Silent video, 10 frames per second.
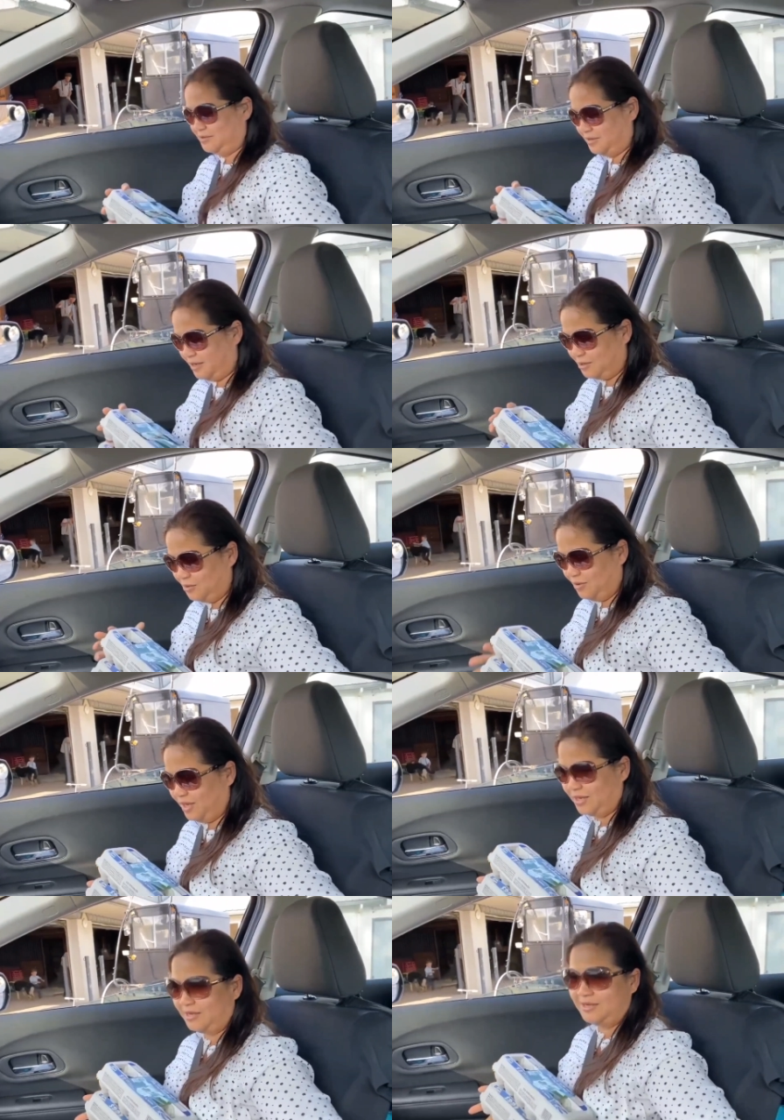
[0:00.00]
ซื้อเองด้วย
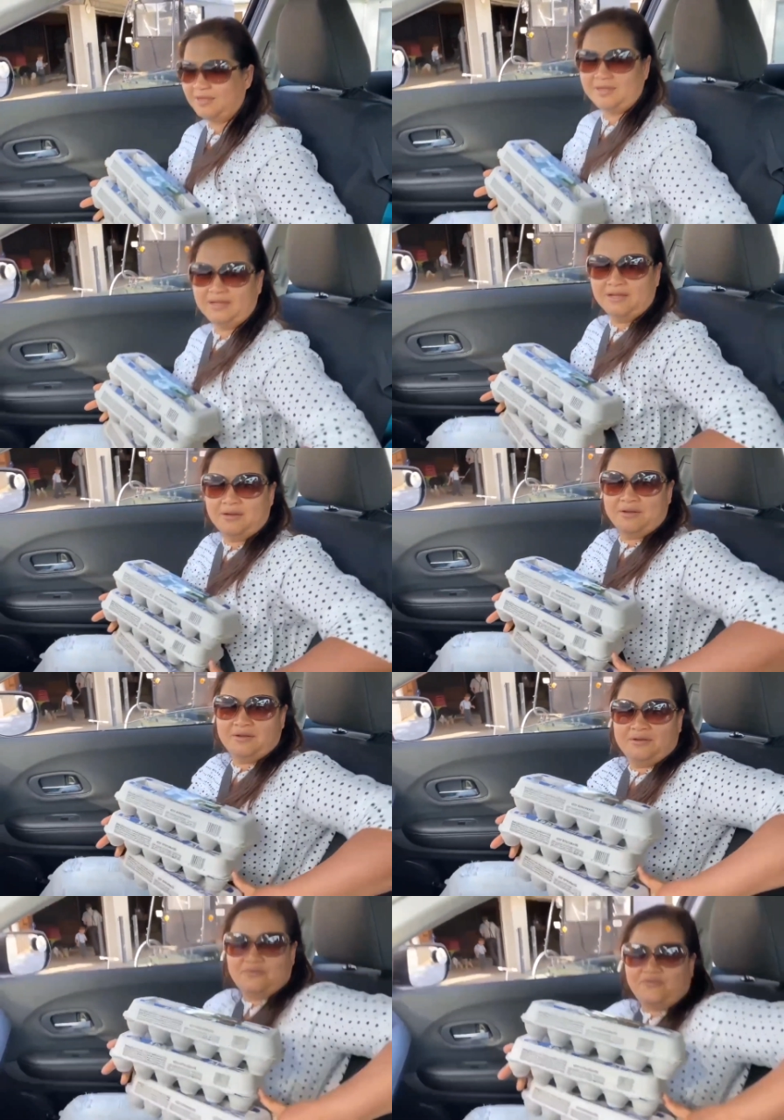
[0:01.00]

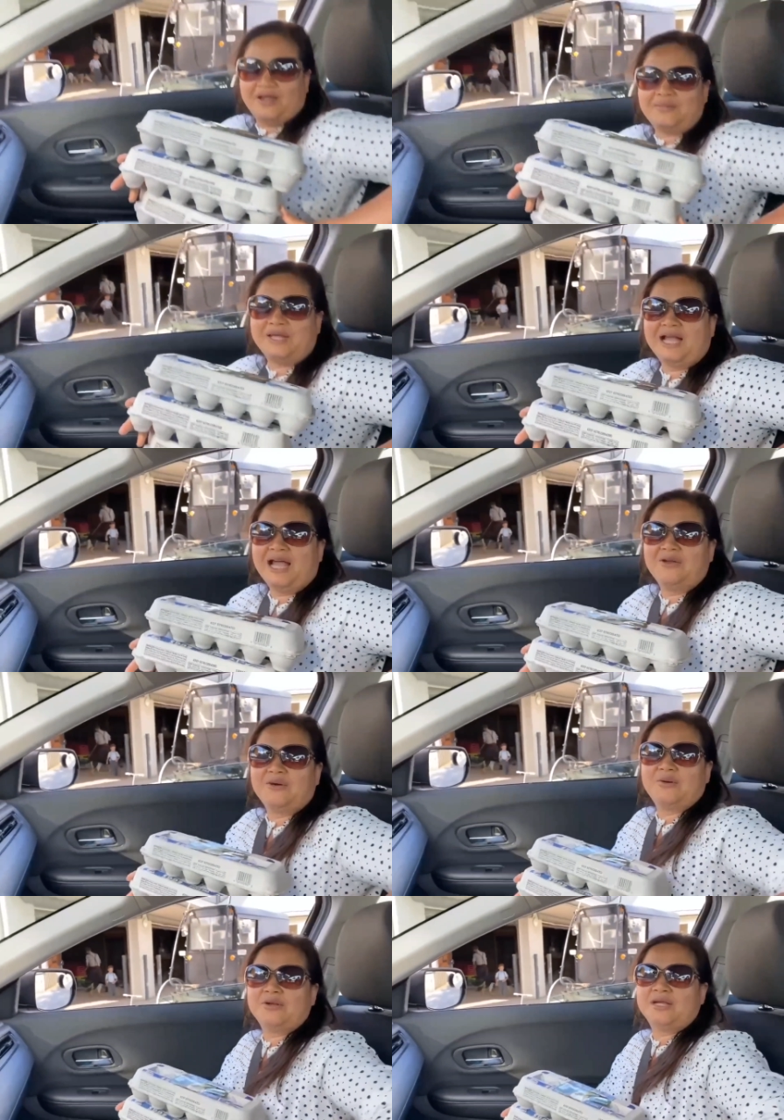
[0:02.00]
วันไม่กล้าลง
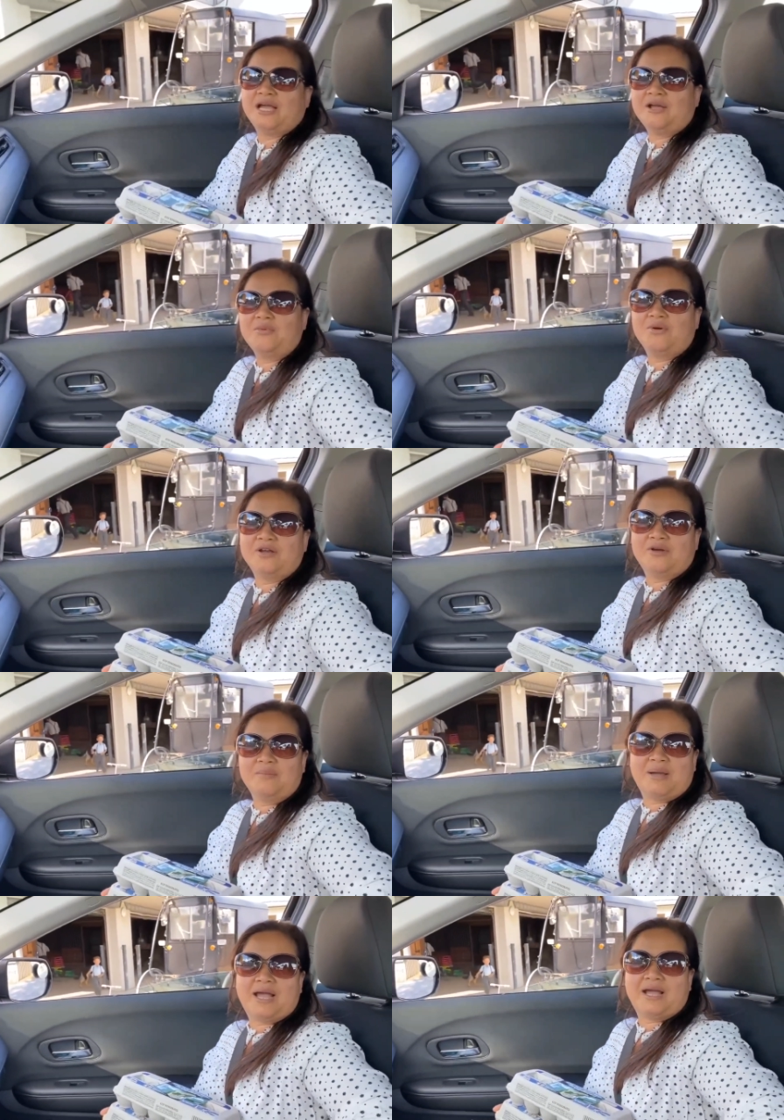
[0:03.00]
รถนะคะ กลัวน้อง
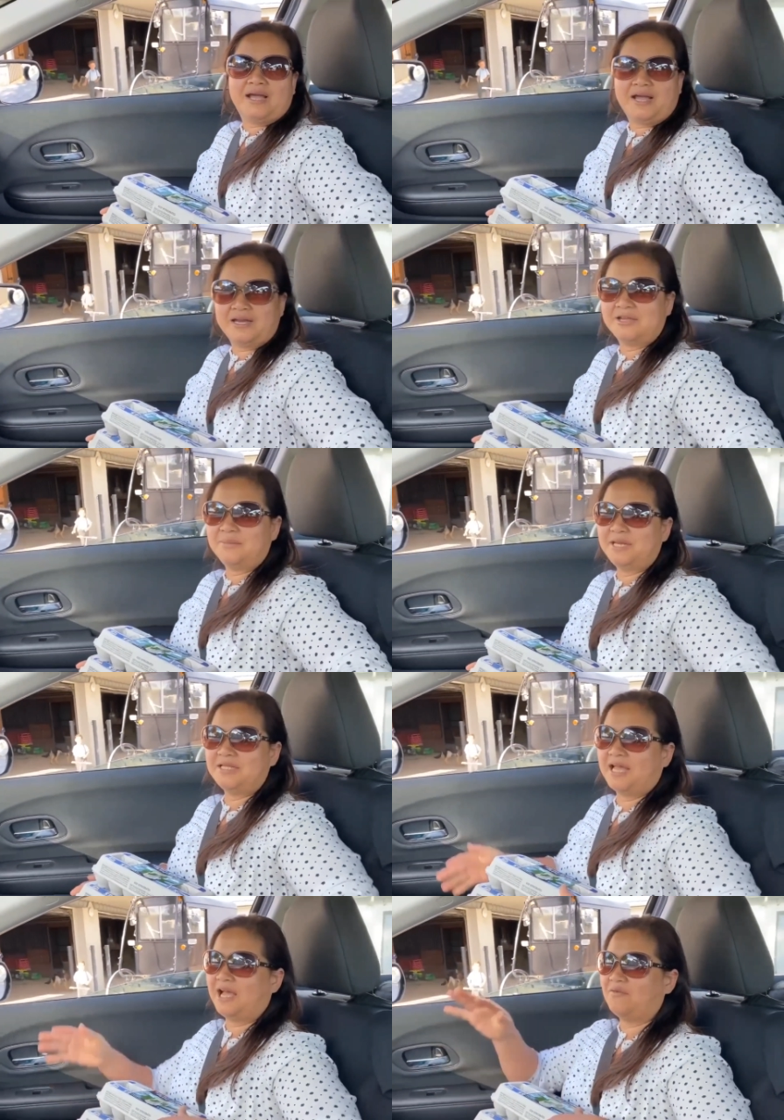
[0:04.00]
หมาค่ะเลยไม่ได้
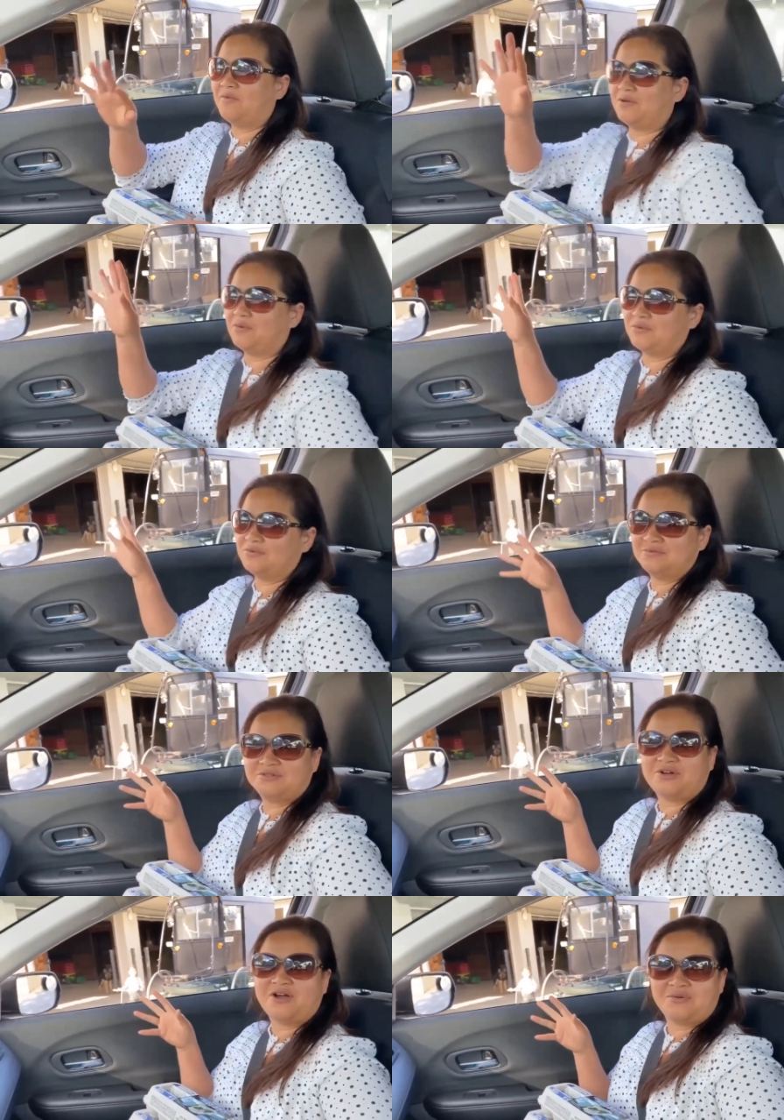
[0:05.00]
ถ่ายวิว
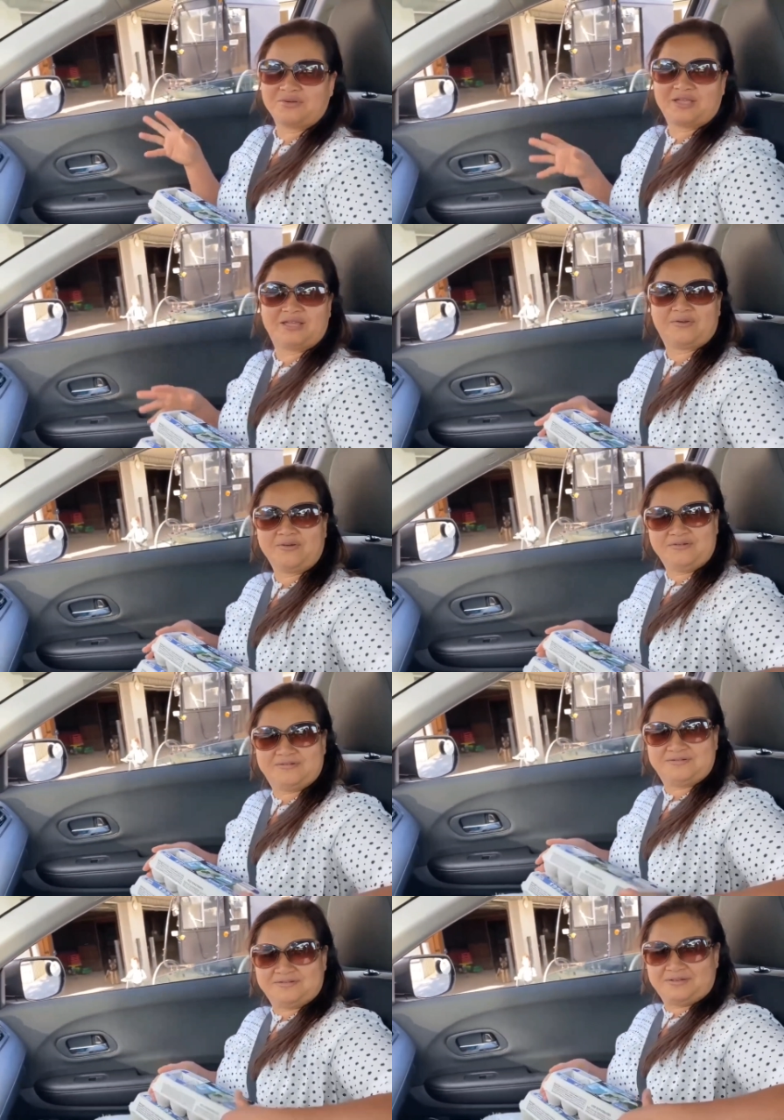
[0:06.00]
เนาะโอเคเนาะ
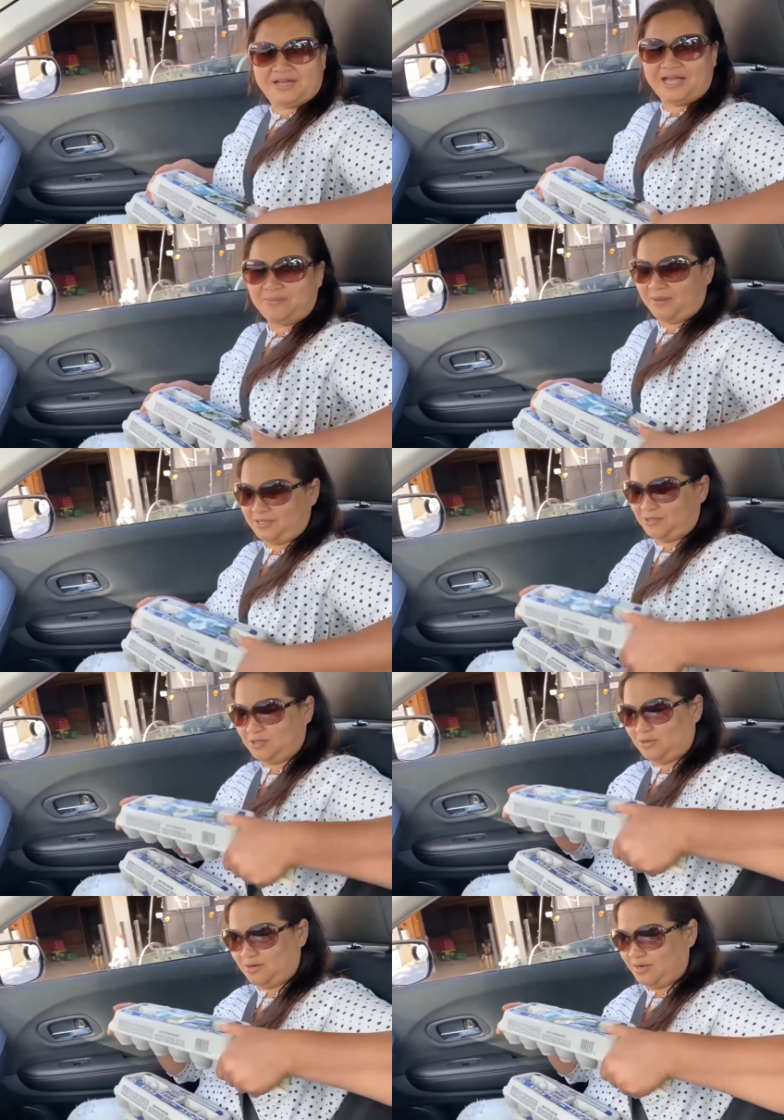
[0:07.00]
ไข่เป็ด
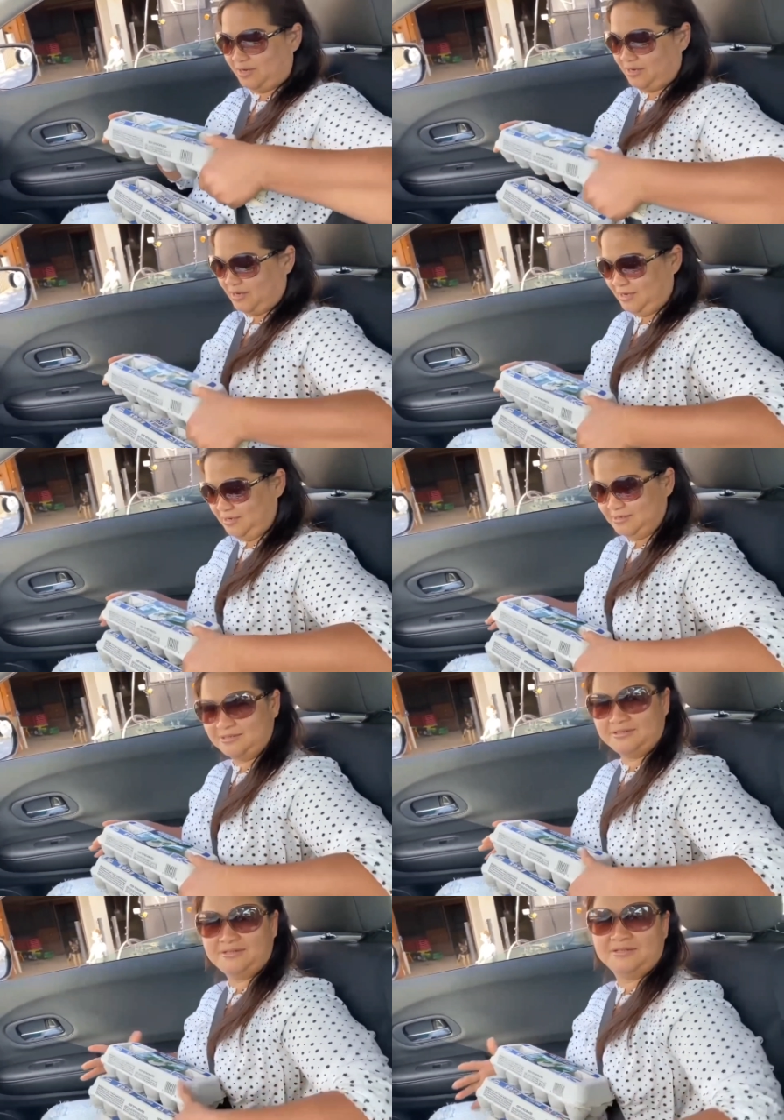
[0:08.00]
สดๆเลยนะคะ
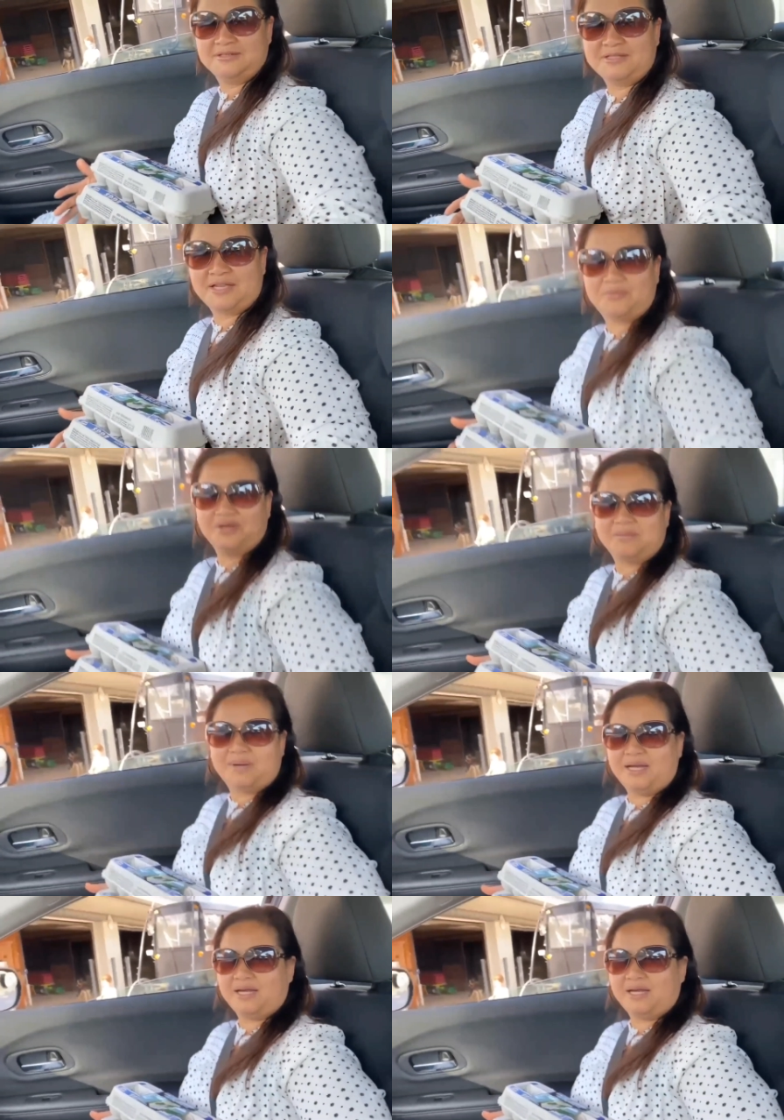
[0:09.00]
จากเพื่อนบ้า